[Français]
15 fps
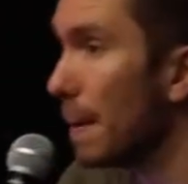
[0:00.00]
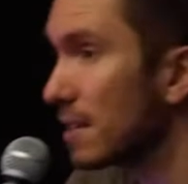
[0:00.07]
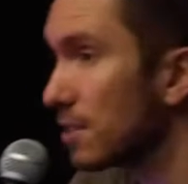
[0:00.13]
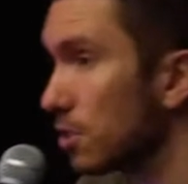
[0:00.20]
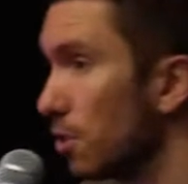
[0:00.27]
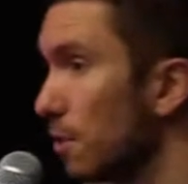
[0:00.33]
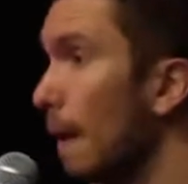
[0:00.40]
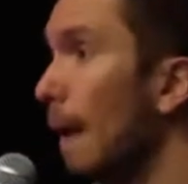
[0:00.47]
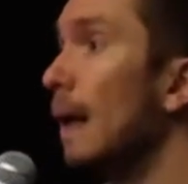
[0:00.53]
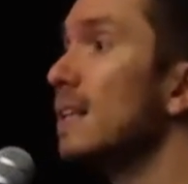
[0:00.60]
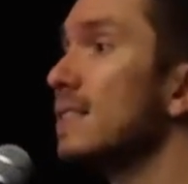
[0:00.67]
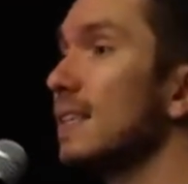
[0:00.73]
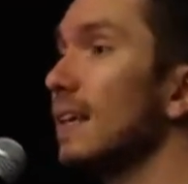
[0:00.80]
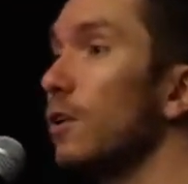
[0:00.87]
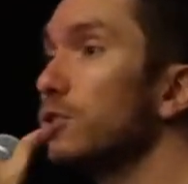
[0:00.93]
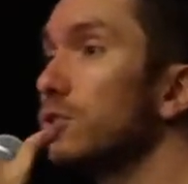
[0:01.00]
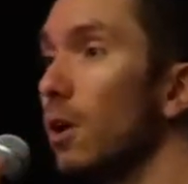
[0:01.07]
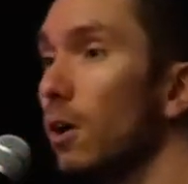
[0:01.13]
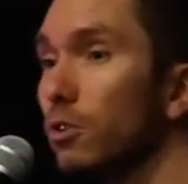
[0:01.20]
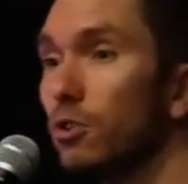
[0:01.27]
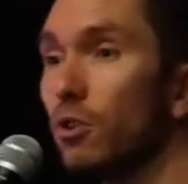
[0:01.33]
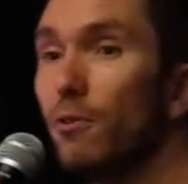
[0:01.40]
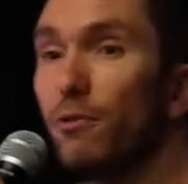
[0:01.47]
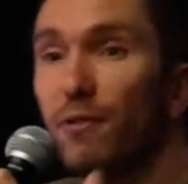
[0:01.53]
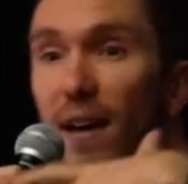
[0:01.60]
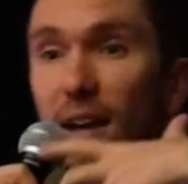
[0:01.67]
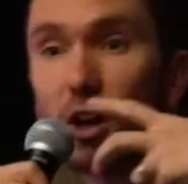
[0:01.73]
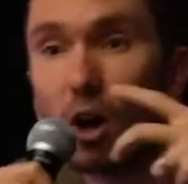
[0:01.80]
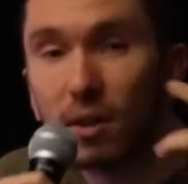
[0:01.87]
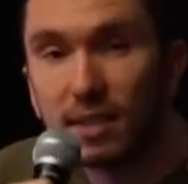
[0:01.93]
parce que c'est le temps de
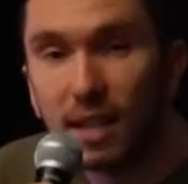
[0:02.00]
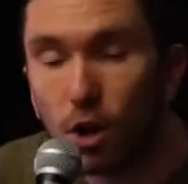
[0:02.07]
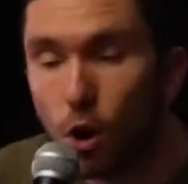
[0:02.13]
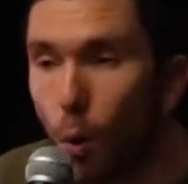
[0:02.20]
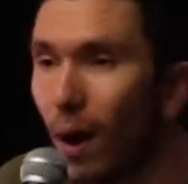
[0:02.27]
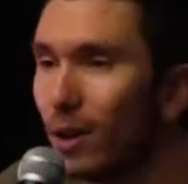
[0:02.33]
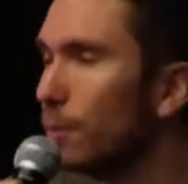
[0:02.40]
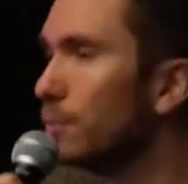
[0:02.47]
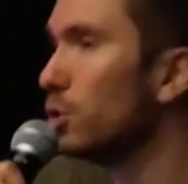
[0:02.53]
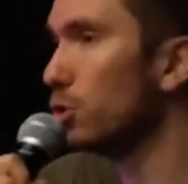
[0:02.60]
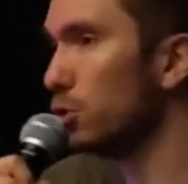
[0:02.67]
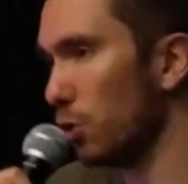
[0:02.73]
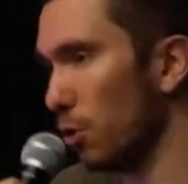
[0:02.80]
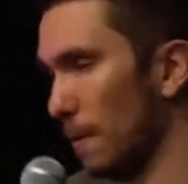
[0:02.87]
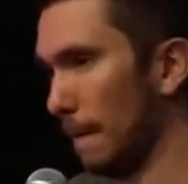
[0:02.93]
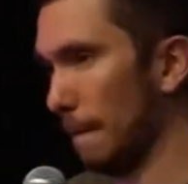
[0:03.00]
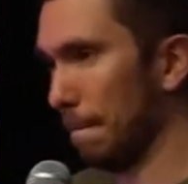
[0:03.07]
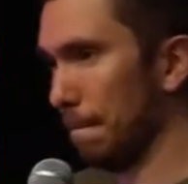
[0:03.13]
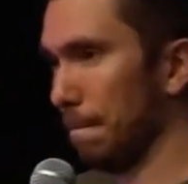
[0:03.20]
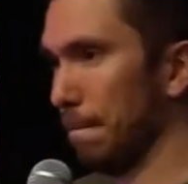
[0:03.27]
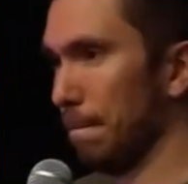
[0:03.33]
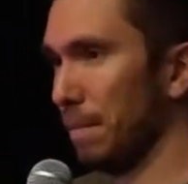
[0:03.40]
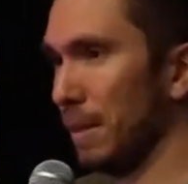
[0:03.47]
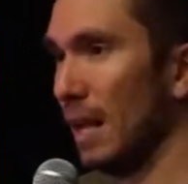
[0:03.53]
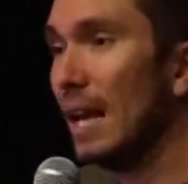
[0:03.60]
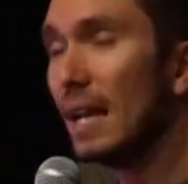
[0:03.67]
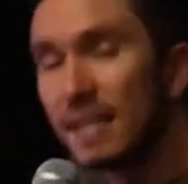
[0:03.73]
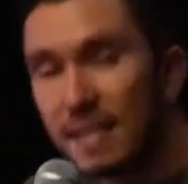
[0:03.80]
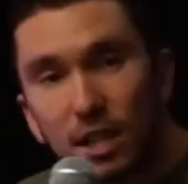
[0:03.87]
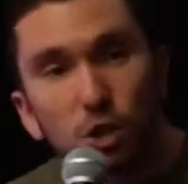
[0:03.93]
faire grandir le royaume de Dieu.
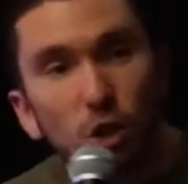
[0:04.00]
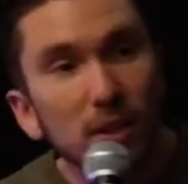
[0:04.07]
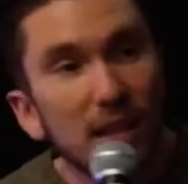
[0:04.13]
Si je